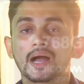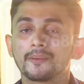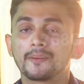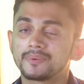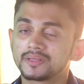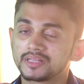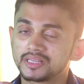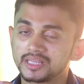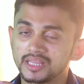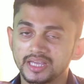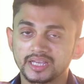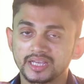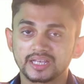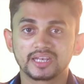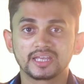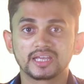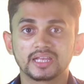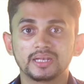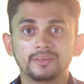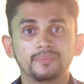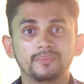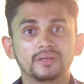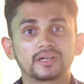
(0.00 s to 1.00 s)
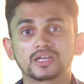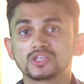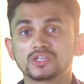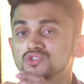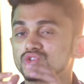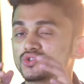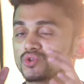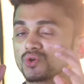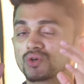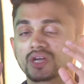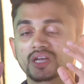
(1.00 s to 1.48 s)
यहाँ पे देखने के लिए मिल रहा है
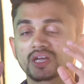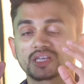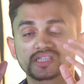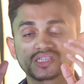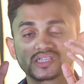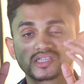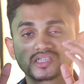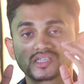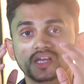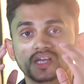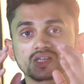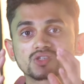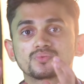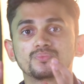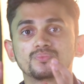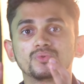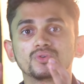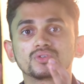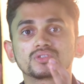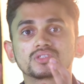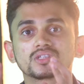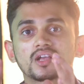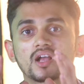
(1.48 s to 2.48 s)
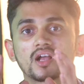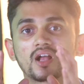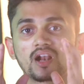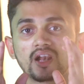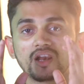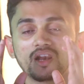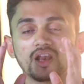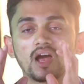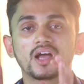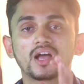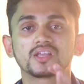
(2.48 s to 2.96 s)
जो कि सचमुच
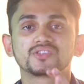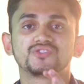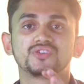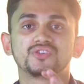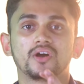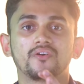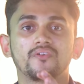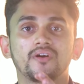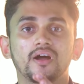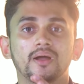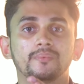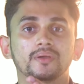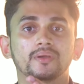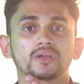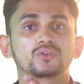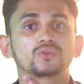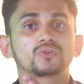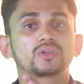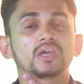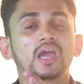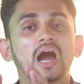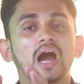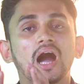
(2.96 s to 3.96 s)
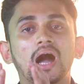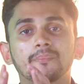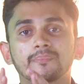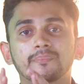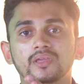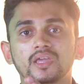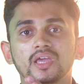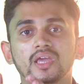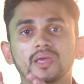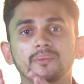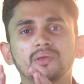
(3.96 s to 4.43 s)
लाजवाब है क्योंकि
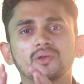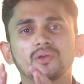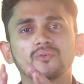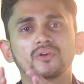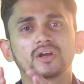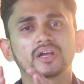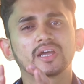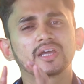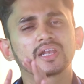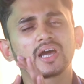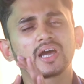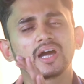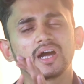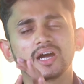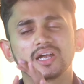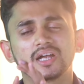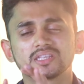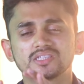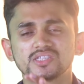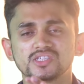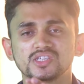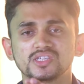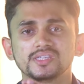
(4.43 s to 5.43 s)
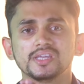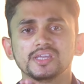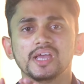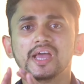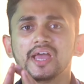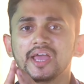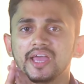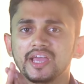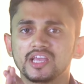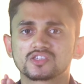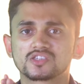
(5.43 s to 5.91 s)
आप गेमिंग वगैरह हर चीज़
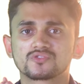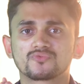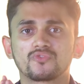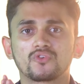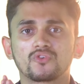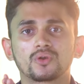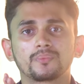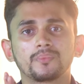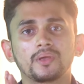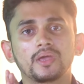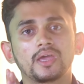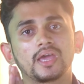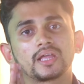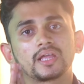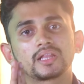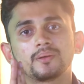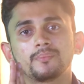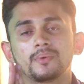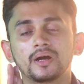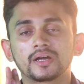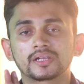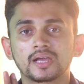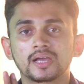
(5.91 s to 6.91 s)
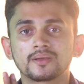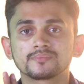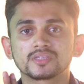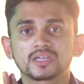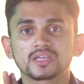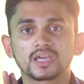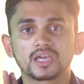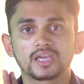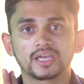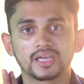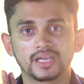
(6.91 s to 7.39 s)
इस फ़ोन में एकदम आराम
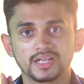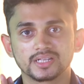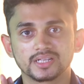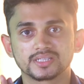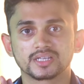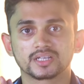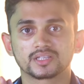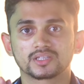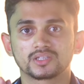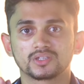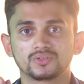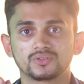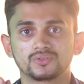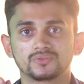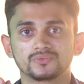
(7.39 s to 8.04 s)
से खेल सकते